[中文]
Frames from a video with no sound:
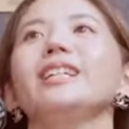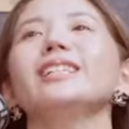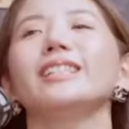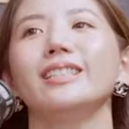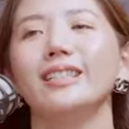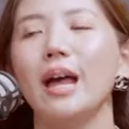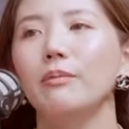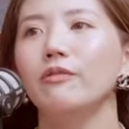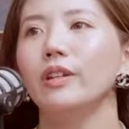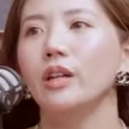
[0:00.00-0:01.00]
以其实大
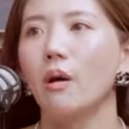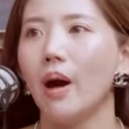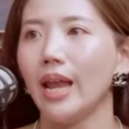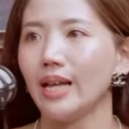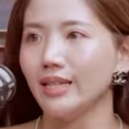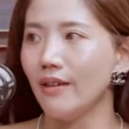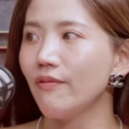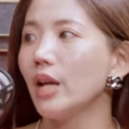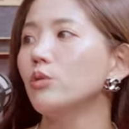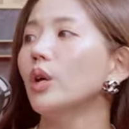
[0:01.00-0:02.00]
部分的花，它
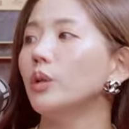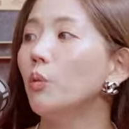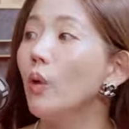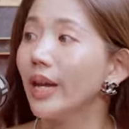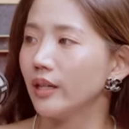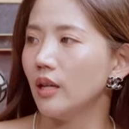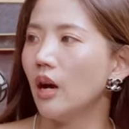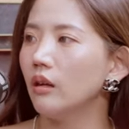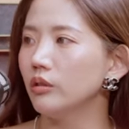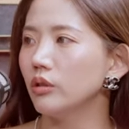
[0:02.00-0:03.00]
散发出来的味
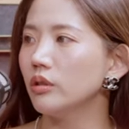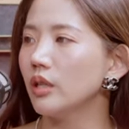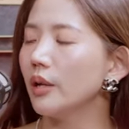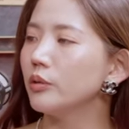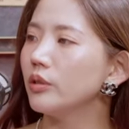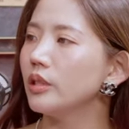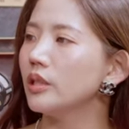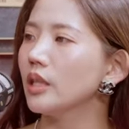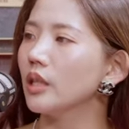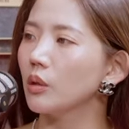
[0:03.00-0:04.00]
道就是要去
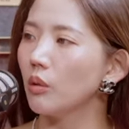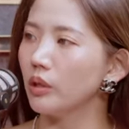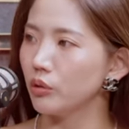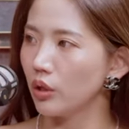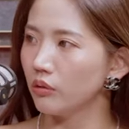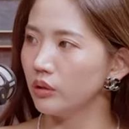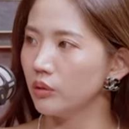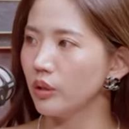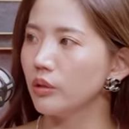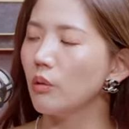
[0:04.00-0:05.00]
吸引昆虫
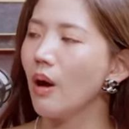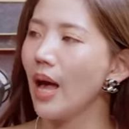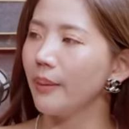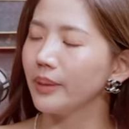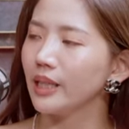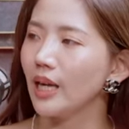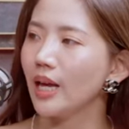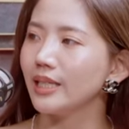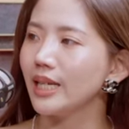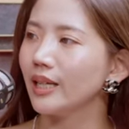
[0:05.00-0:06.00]
的，所以花蜜
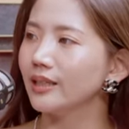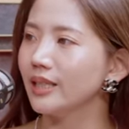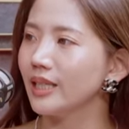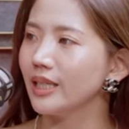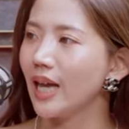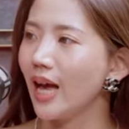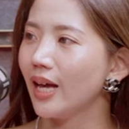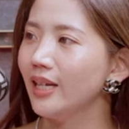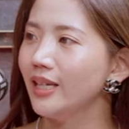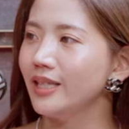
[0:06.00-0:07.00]
啊、香气
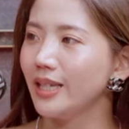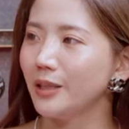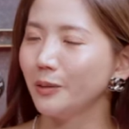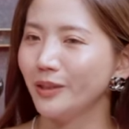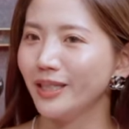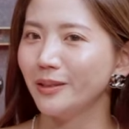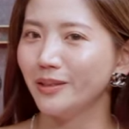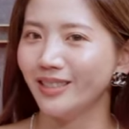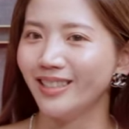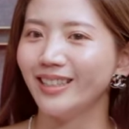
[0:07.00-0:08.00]
呀这些东西
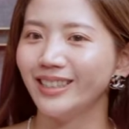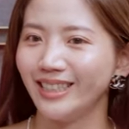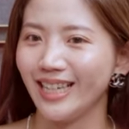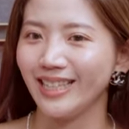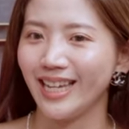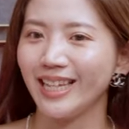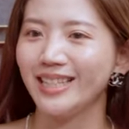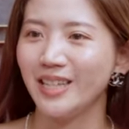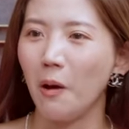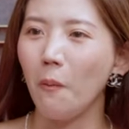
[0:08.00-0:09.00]
都是让人家在
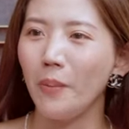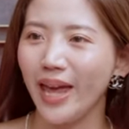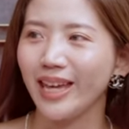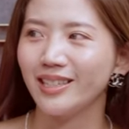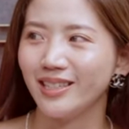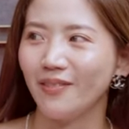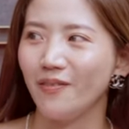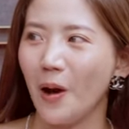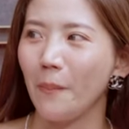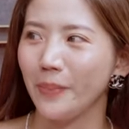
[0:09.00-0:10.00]
交配这
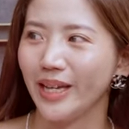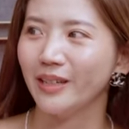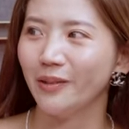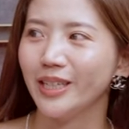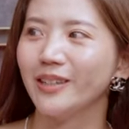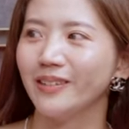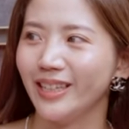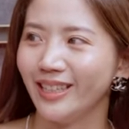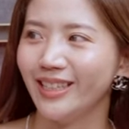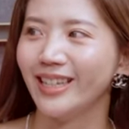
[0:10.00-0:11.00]
方面会有
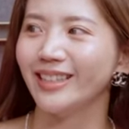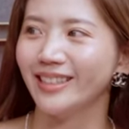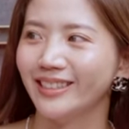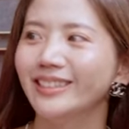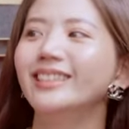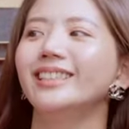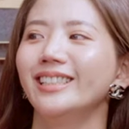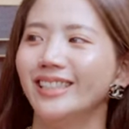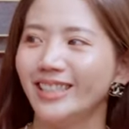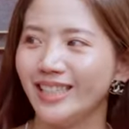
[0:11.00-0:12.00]
一定的。
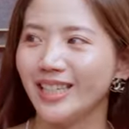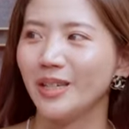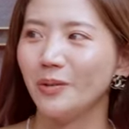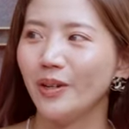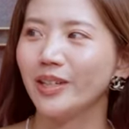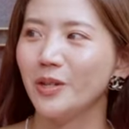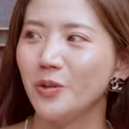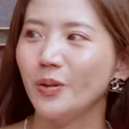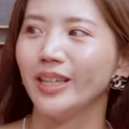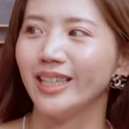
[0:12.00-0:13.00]
喜悦
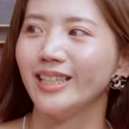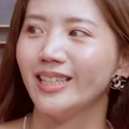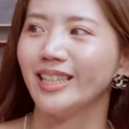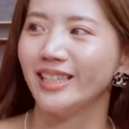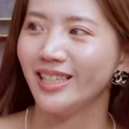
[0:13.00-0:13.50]
跟愿意进